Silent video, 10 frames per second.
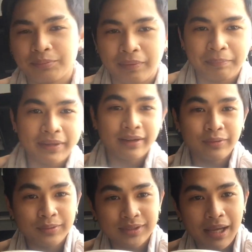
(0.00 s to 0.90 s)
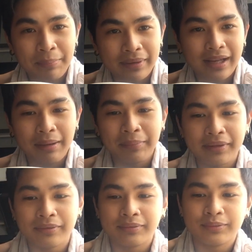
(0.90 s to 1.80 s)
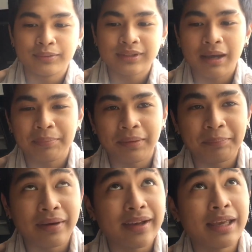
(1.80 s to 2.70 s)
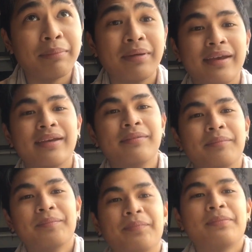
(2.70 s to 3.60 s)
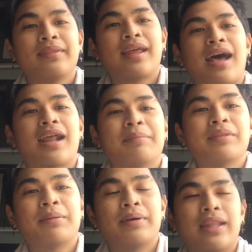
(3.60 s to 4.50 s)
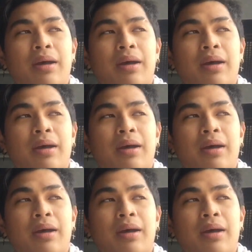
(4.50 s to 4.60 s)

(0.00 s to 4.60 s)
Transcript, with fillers: pag pinag-uusapan namin yung usapang pag-ibig, nararamdaman